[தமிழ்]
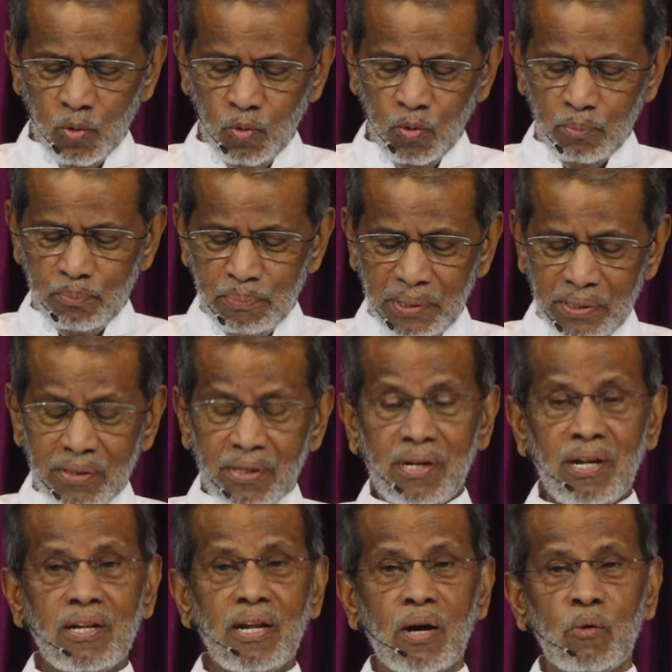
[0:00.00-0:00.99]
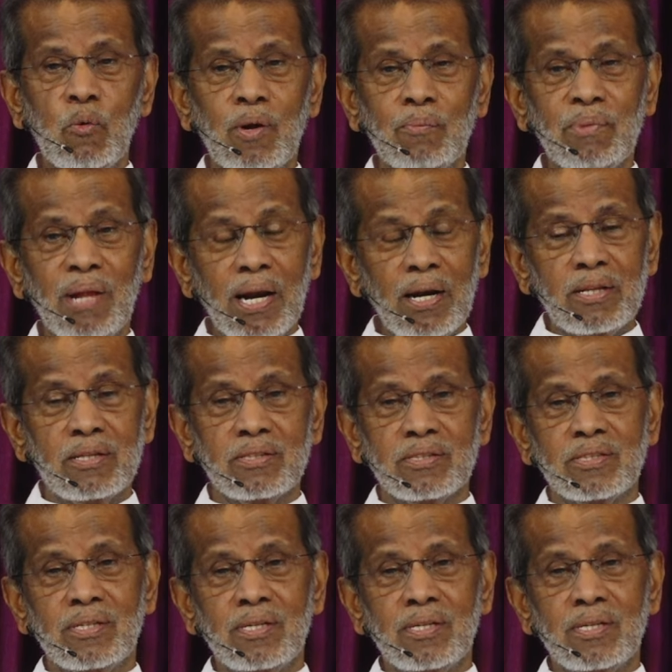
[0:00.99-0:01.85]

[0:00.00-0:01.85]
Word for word: உன் பிந்தின நற்குணம் நல்லது